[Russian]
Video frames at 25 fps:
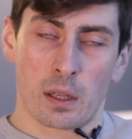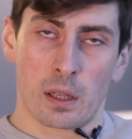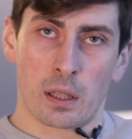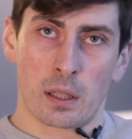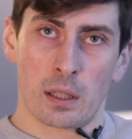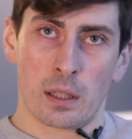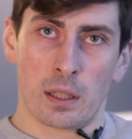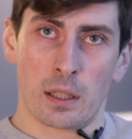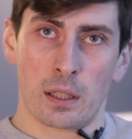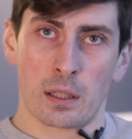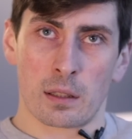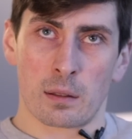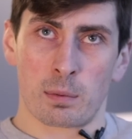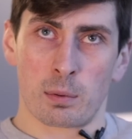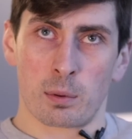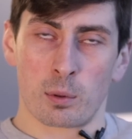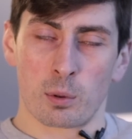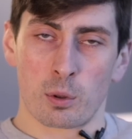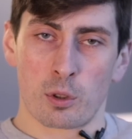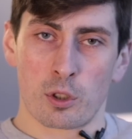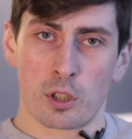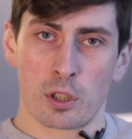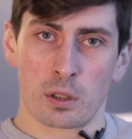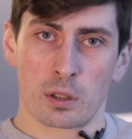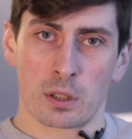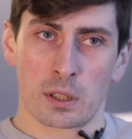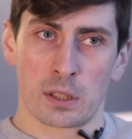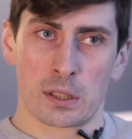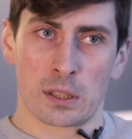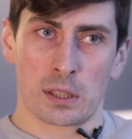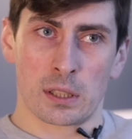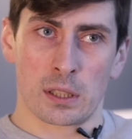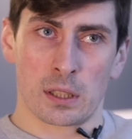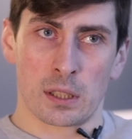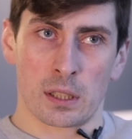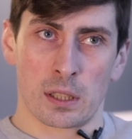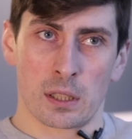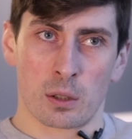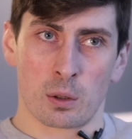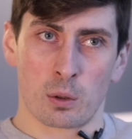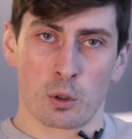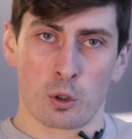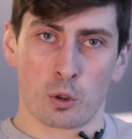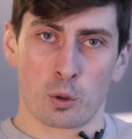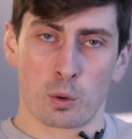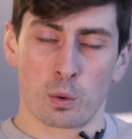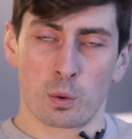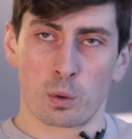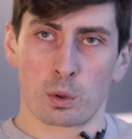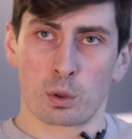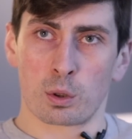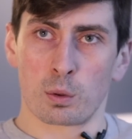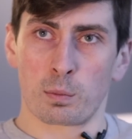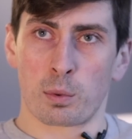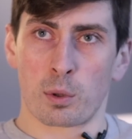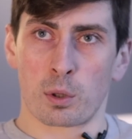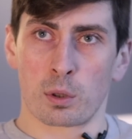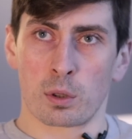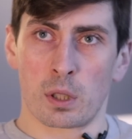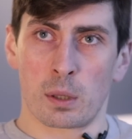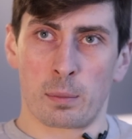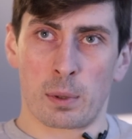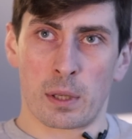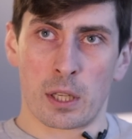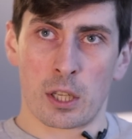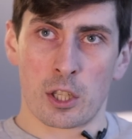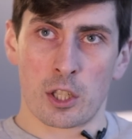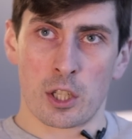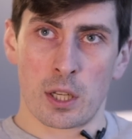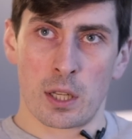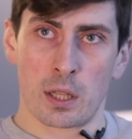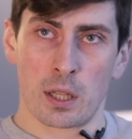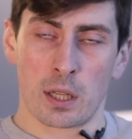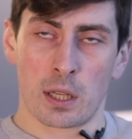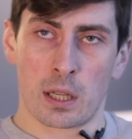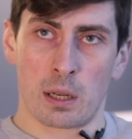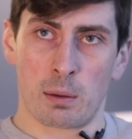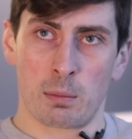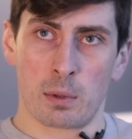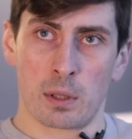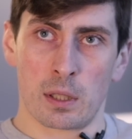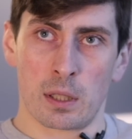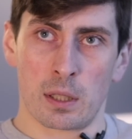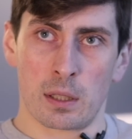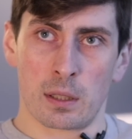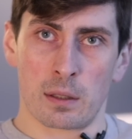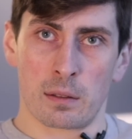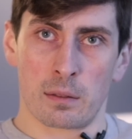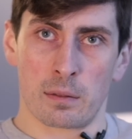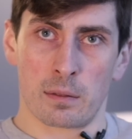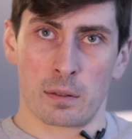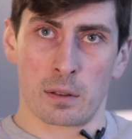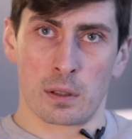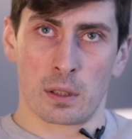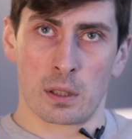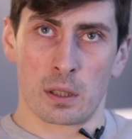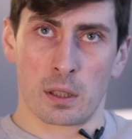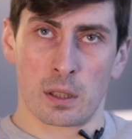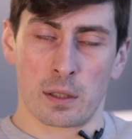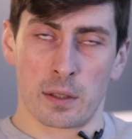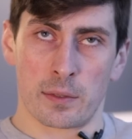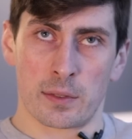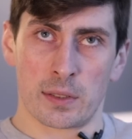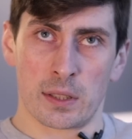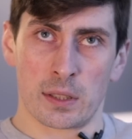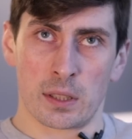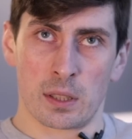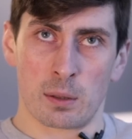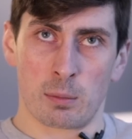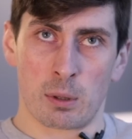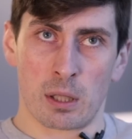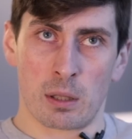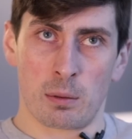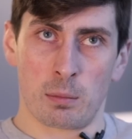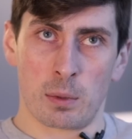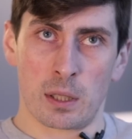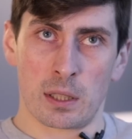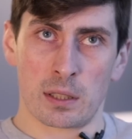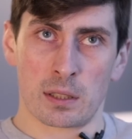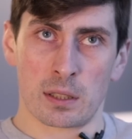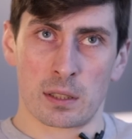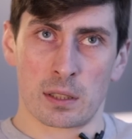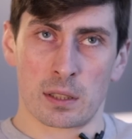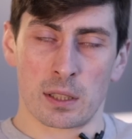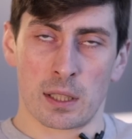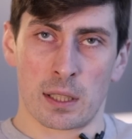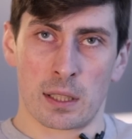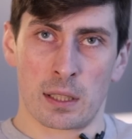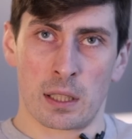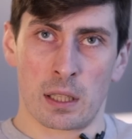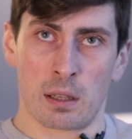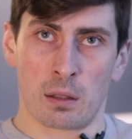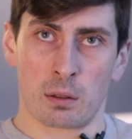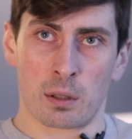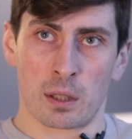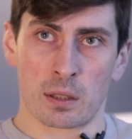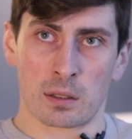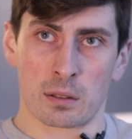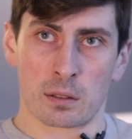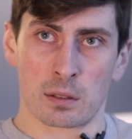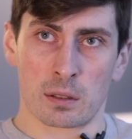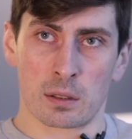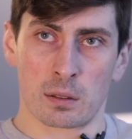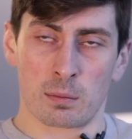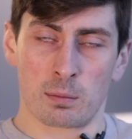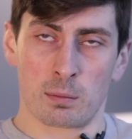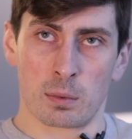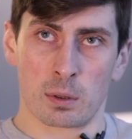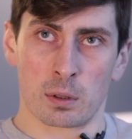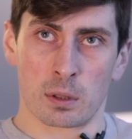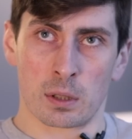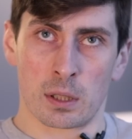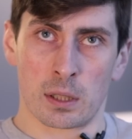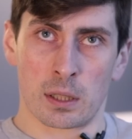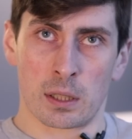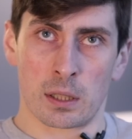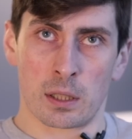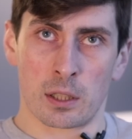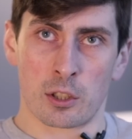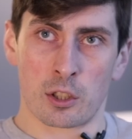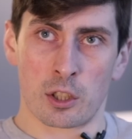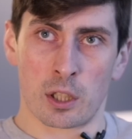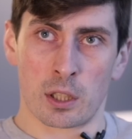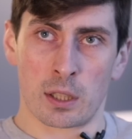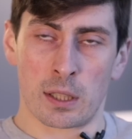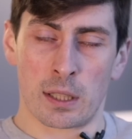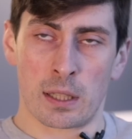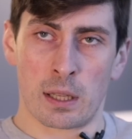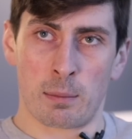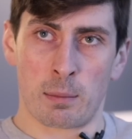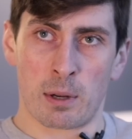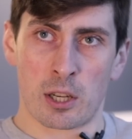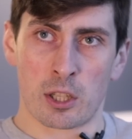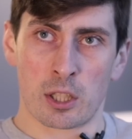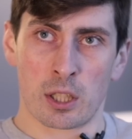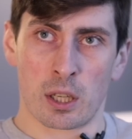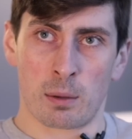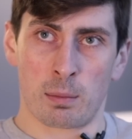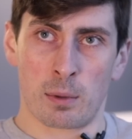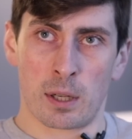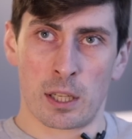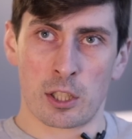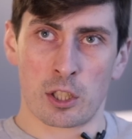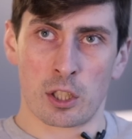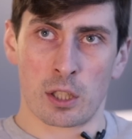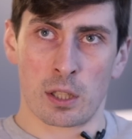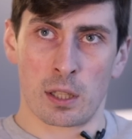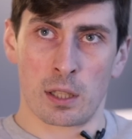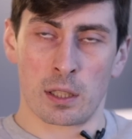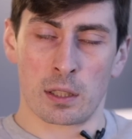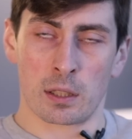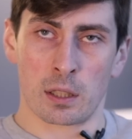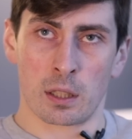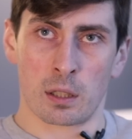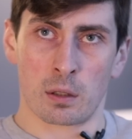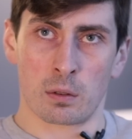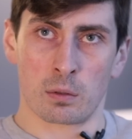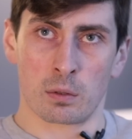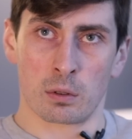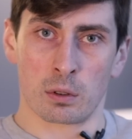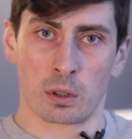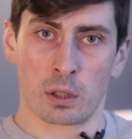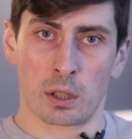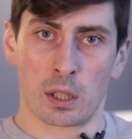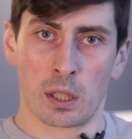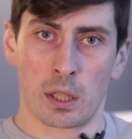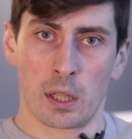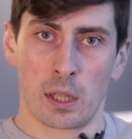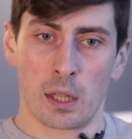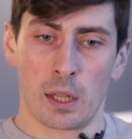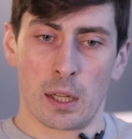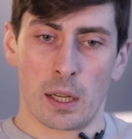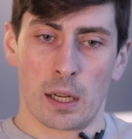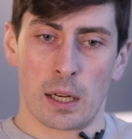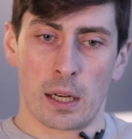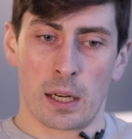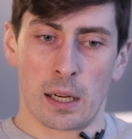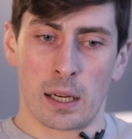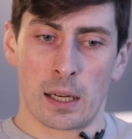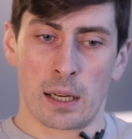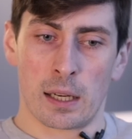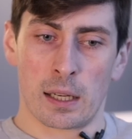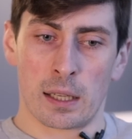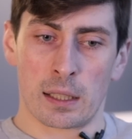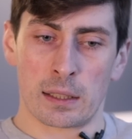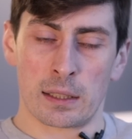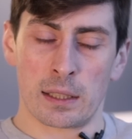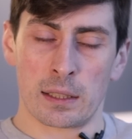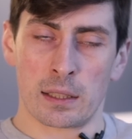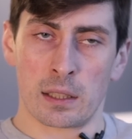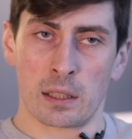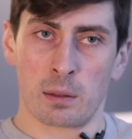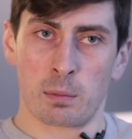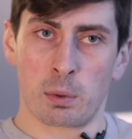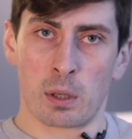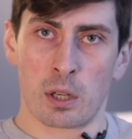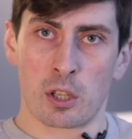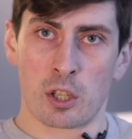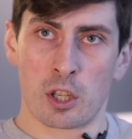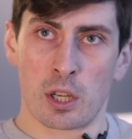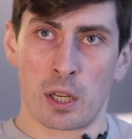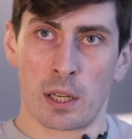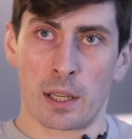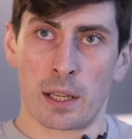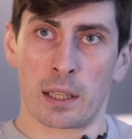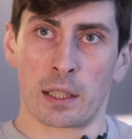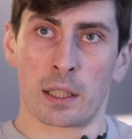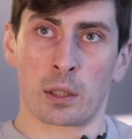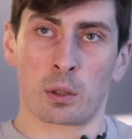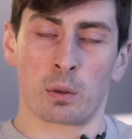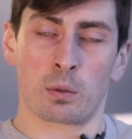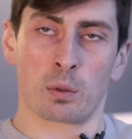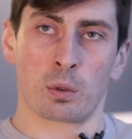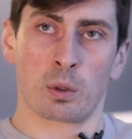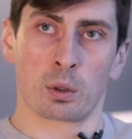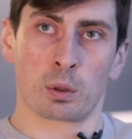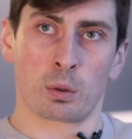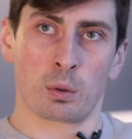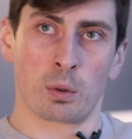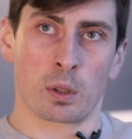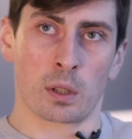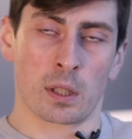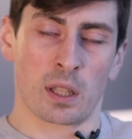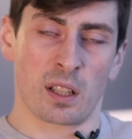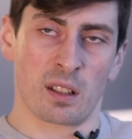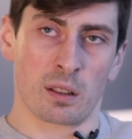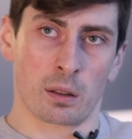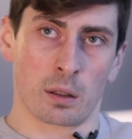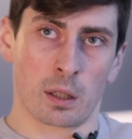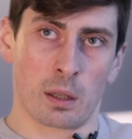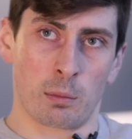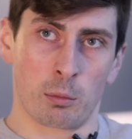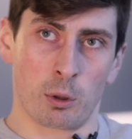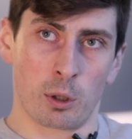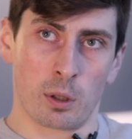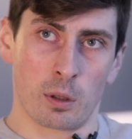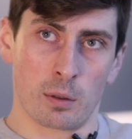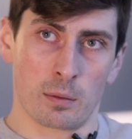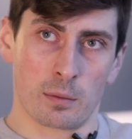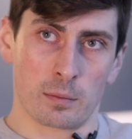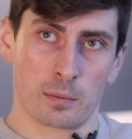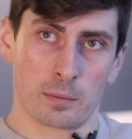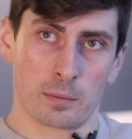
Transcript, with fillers: Нет, получилось э, то, что супруга приезжала ко мне в, э, в сентябре месяце, когда у нас была череда домашних матчей длинных, вот, а дети не приезжали, я на Новый год улетал домой.